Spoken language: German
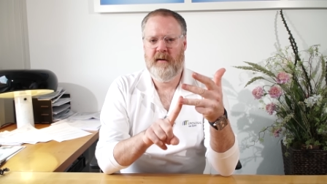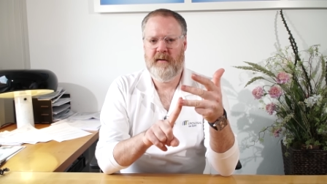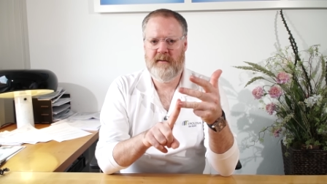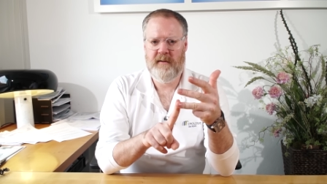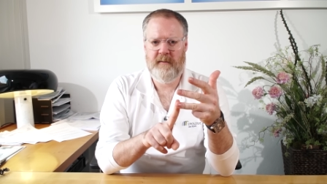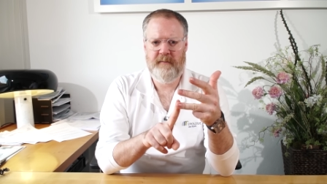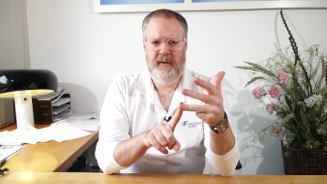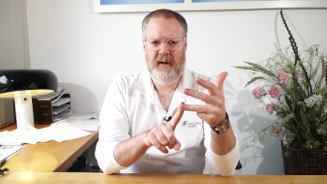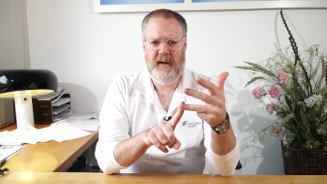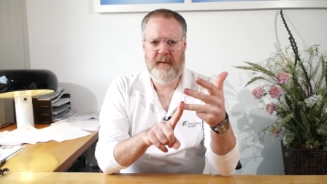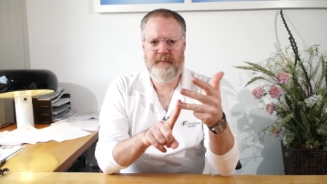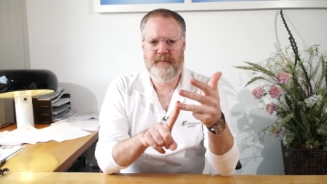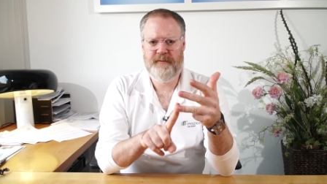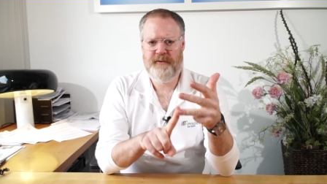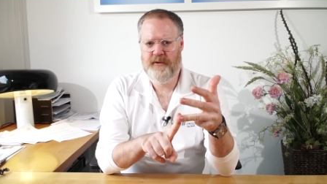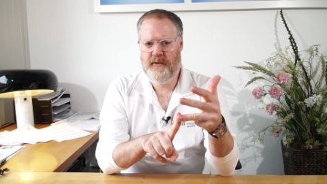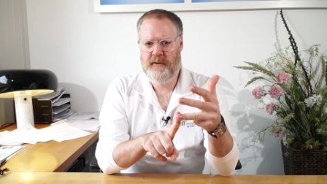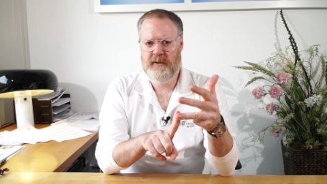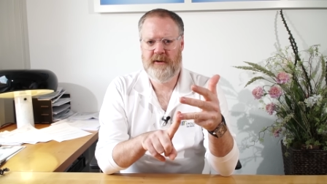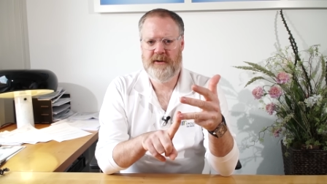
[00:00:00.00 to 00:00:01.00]
so ein paar
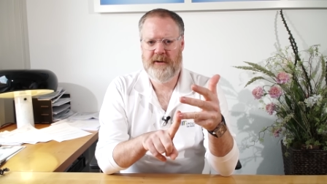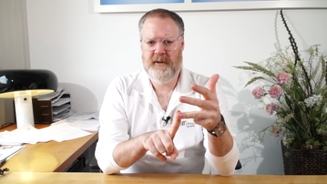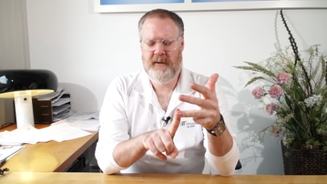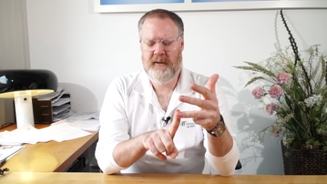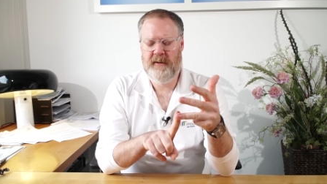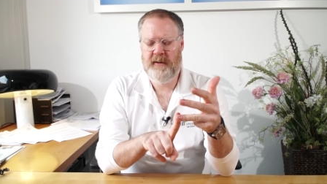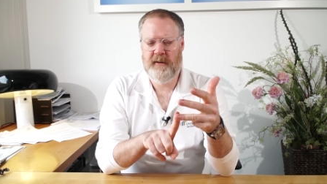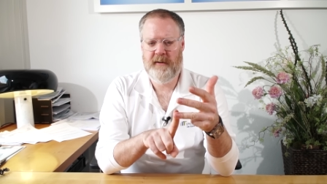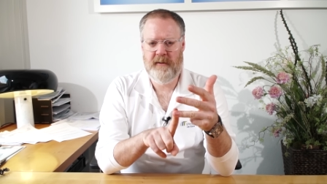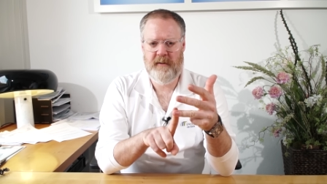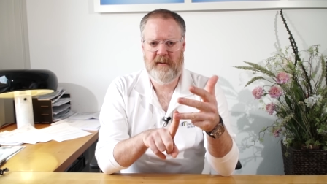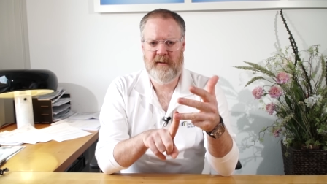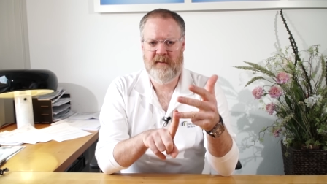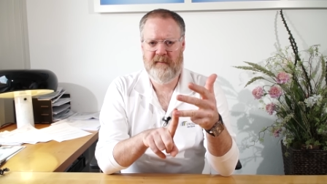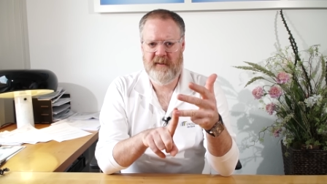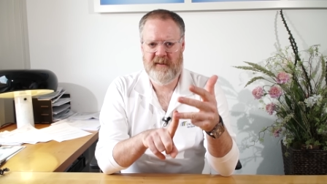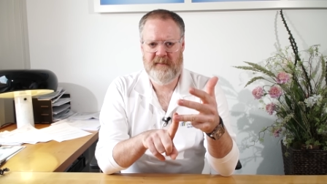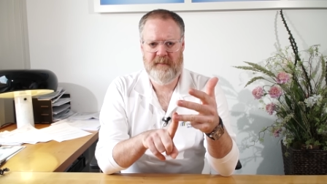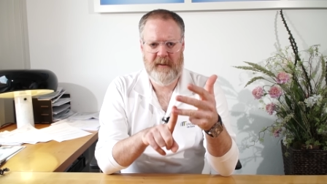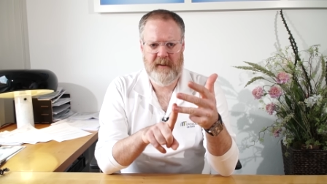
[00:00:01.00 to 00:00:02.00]
psychische
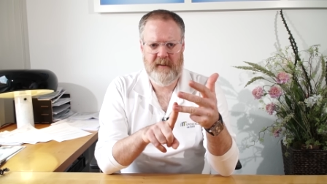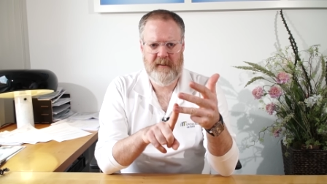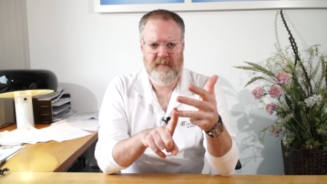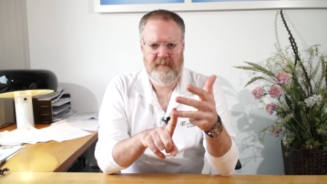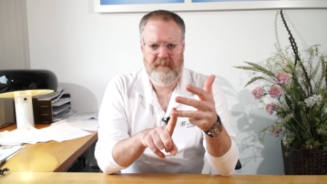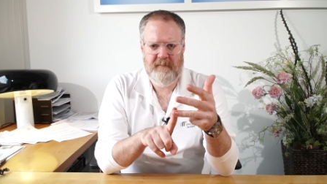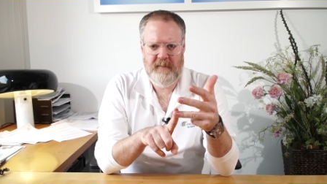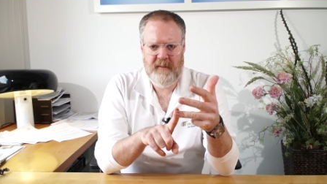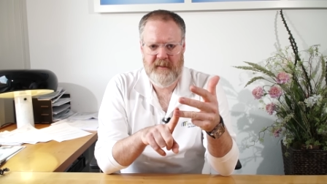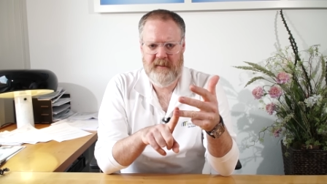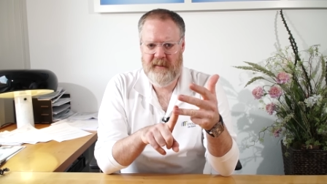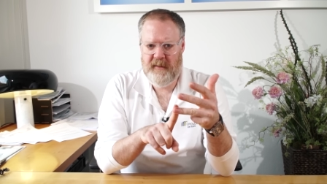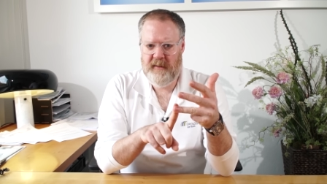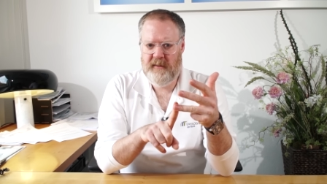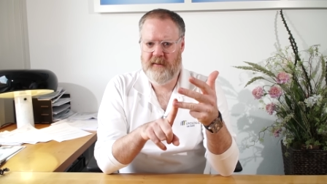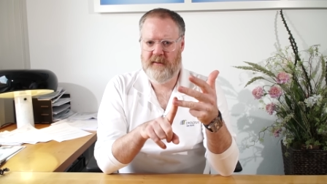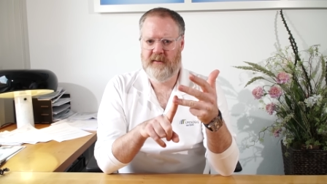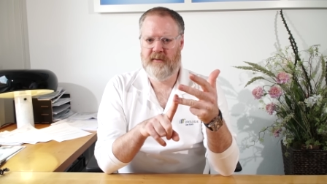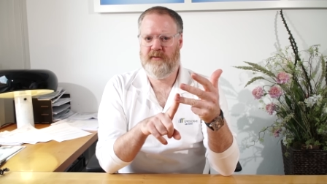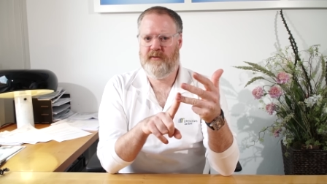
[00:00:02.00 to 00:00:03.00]
Hintergründe, was man
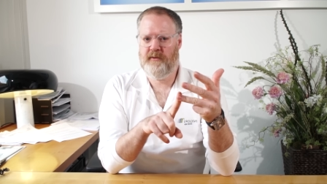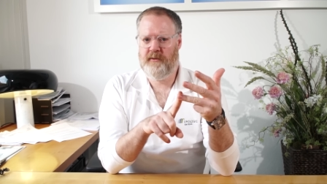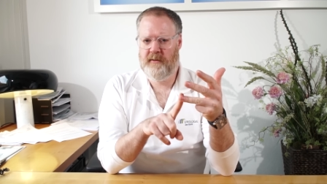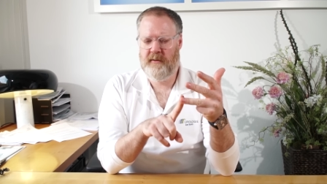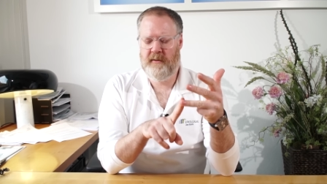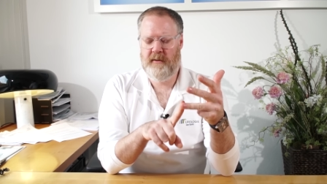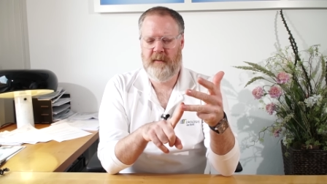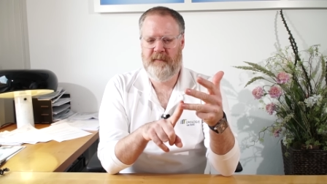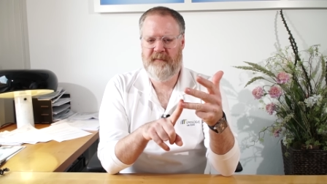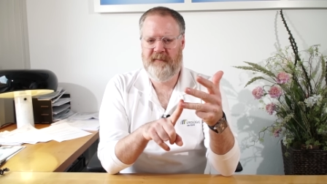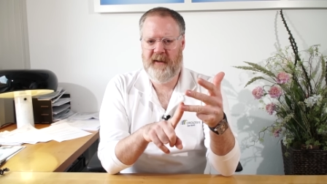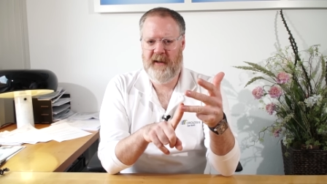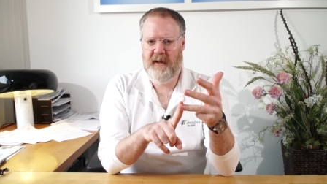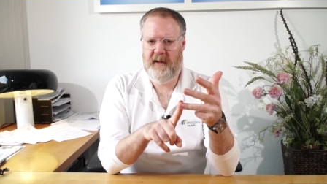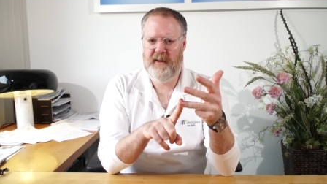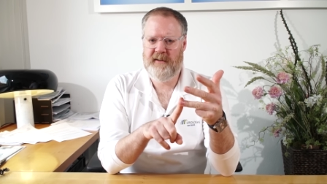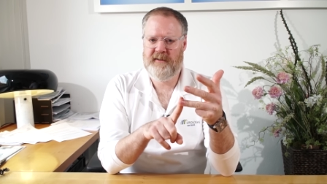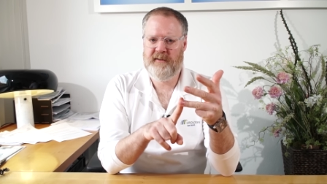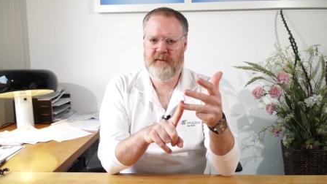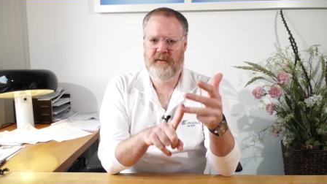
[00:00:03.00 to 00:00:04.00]
sich durch den Kopf
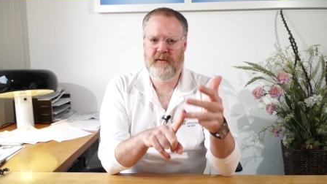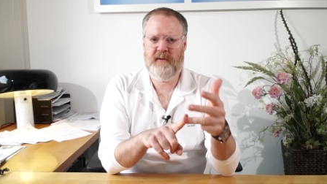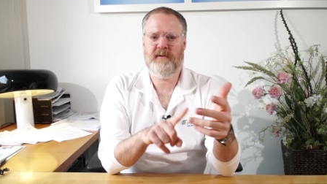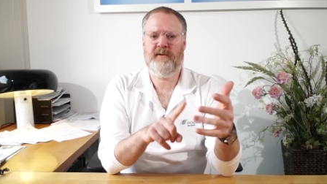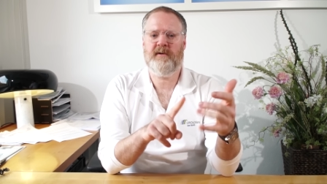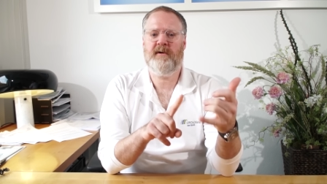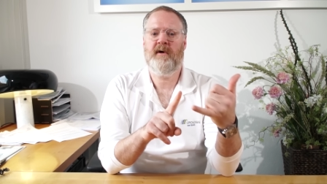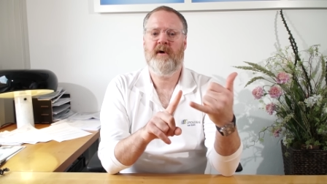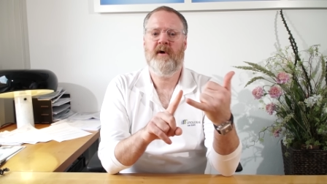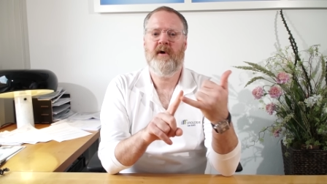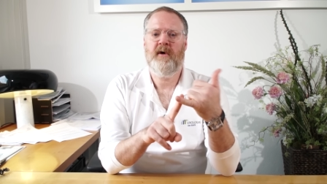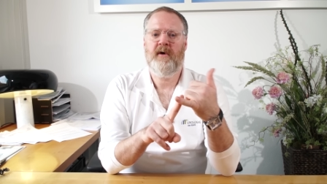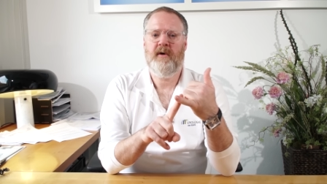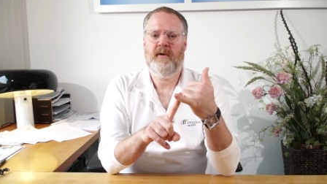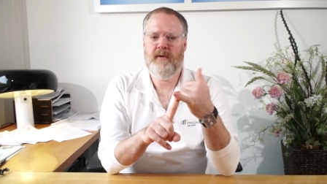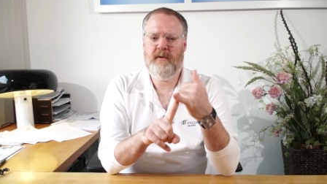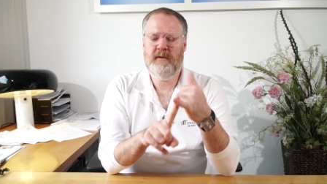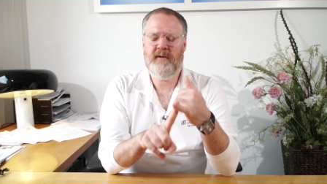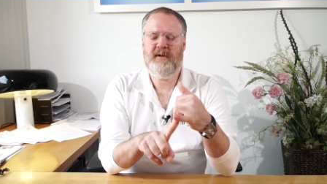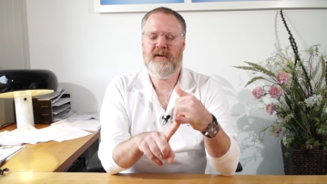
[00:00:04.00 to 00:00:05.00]
gehen lassen könnte
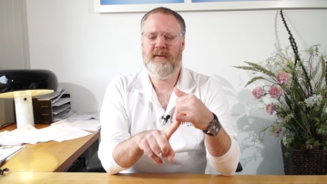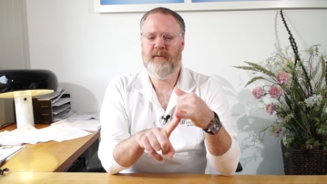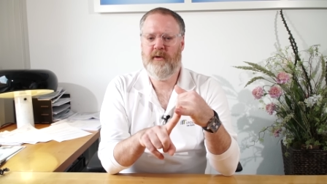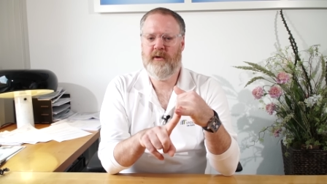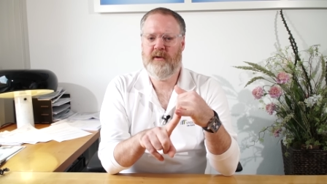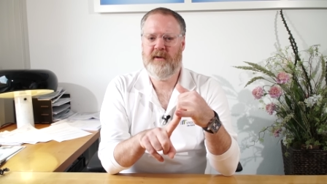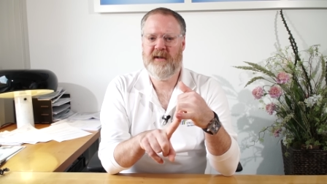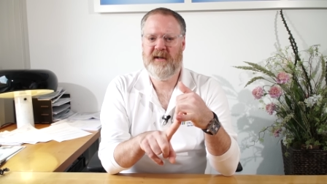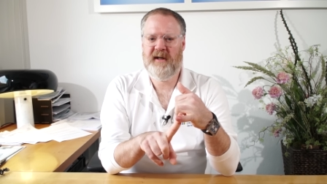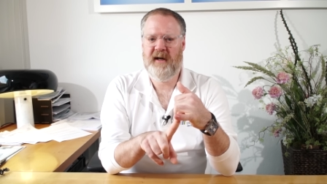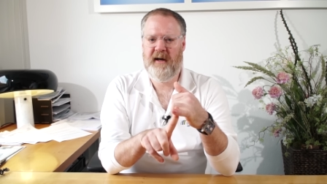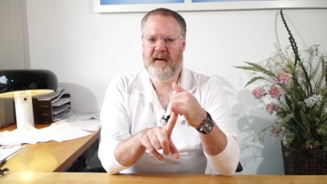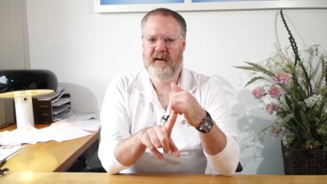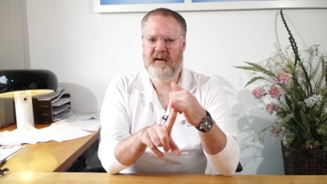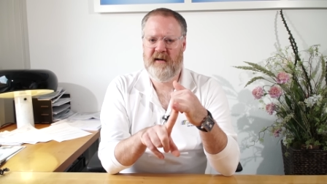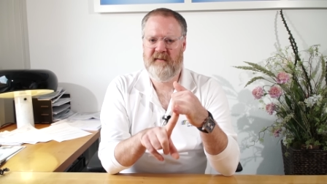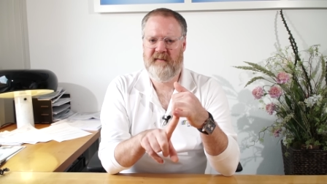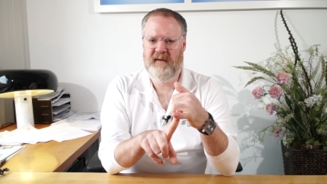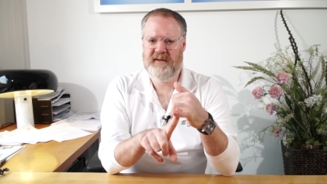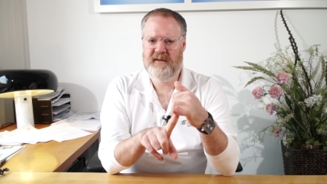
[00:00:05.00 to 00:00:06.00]
und die
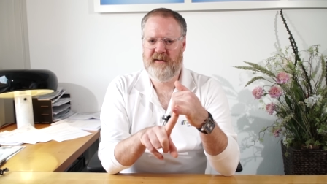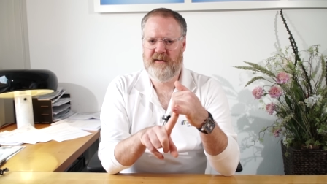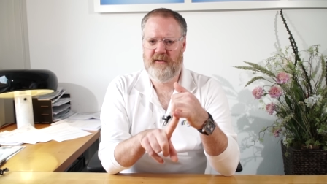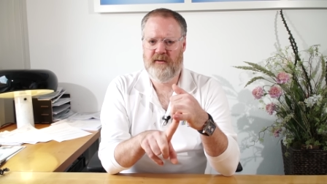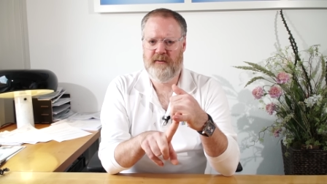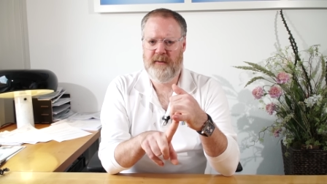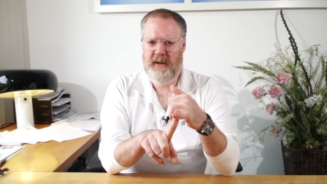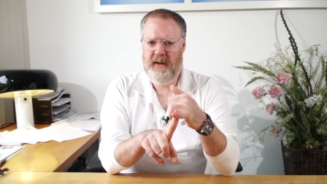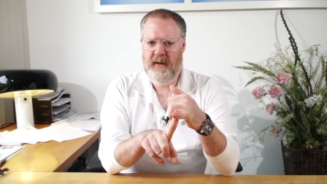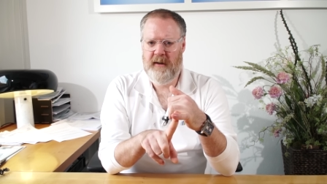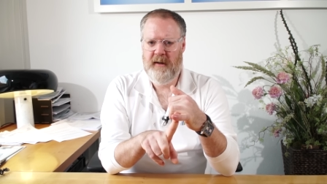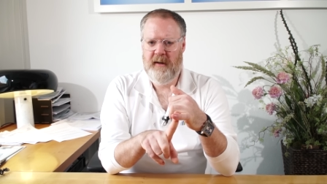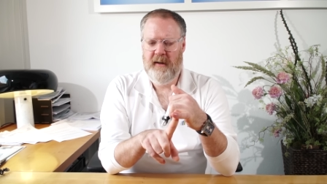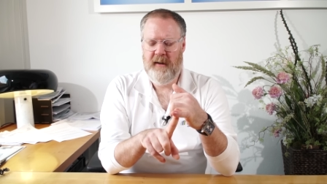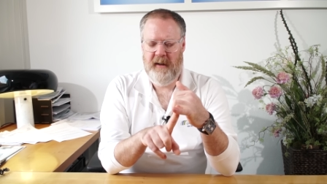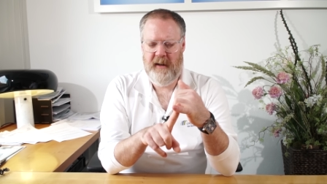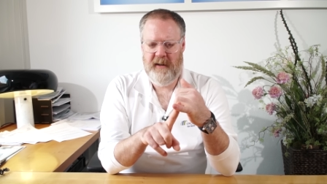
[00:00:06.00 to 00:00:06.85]
Möglichkeiten der Vasektomie,